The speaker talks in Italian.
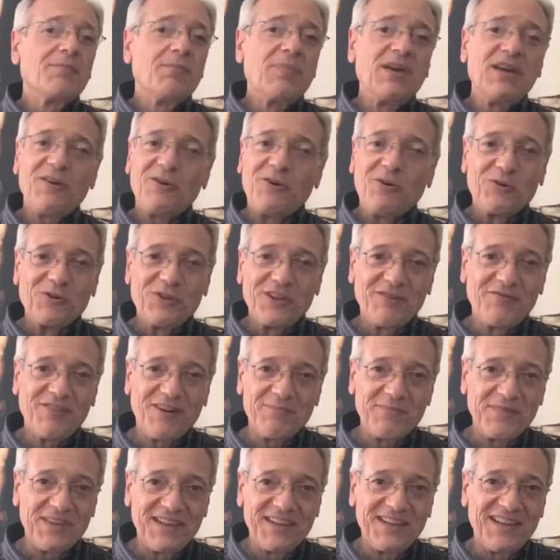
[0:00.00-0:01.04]
per ogni
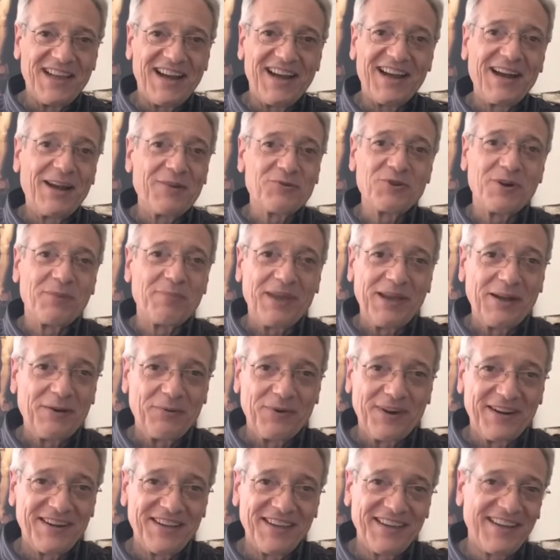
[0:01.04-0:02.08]
famiglia la sua
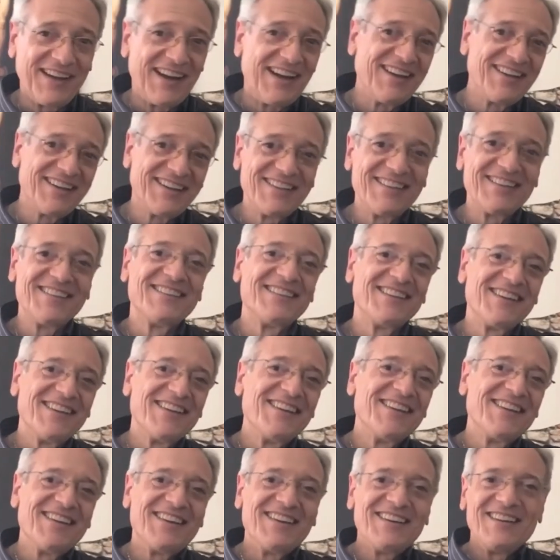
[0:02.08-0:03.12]
pecora nera.
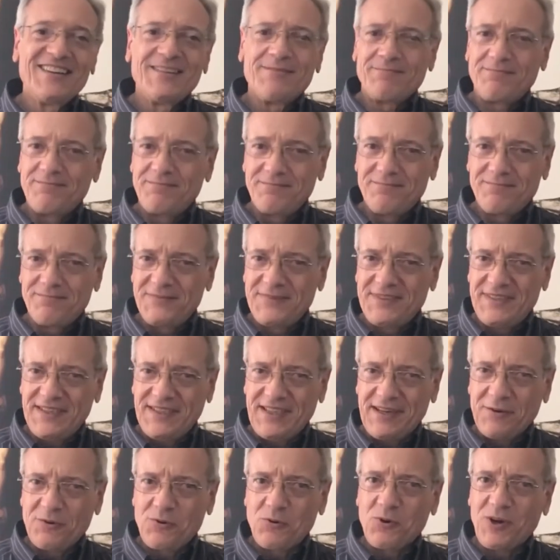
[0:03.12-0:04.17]

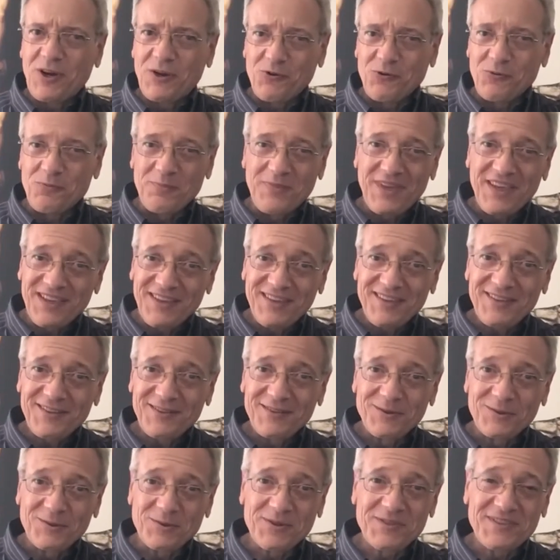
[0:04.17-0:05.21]
Siete ancora con me,
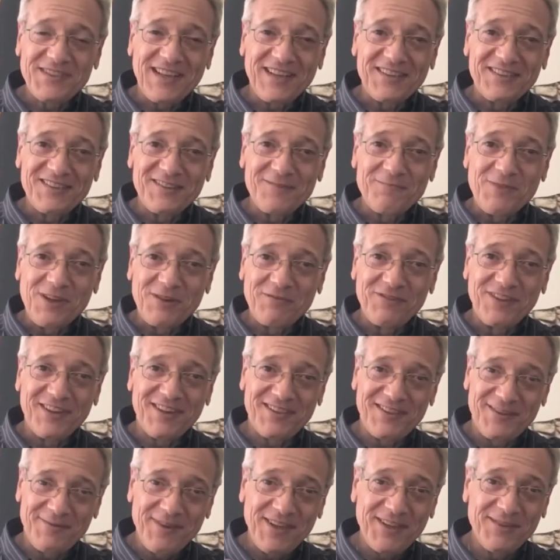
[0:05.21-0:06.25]
nonostante il mio
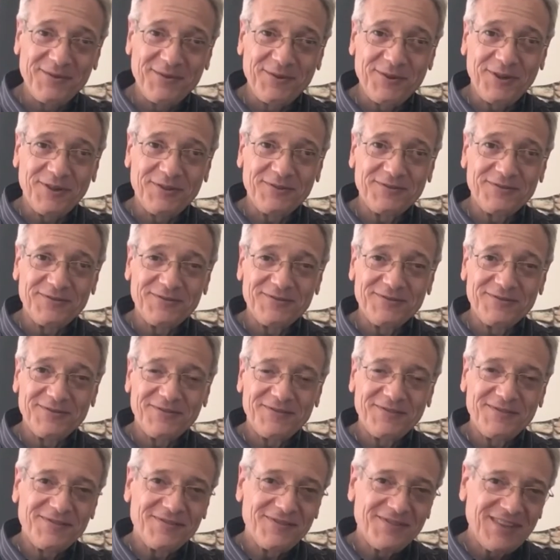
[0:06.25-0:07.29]
avvertimento?
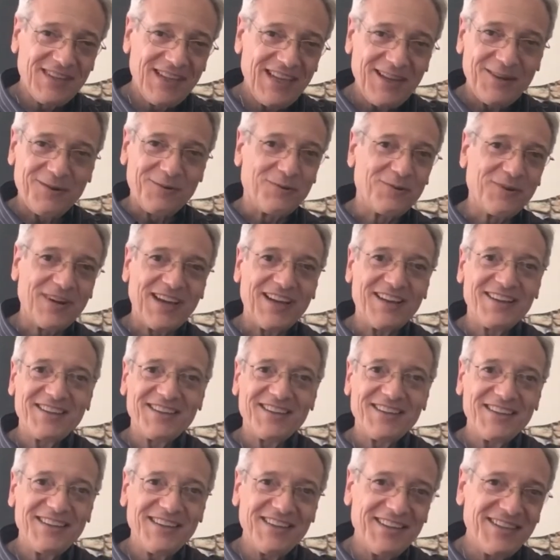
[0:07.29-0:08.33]
E allora,
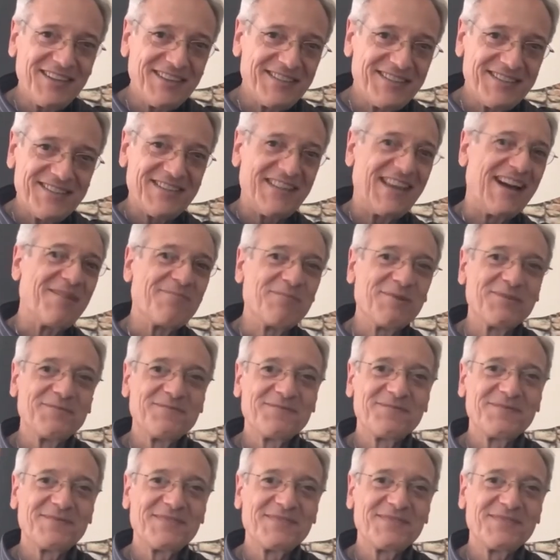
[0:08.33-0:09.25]
iniziamo.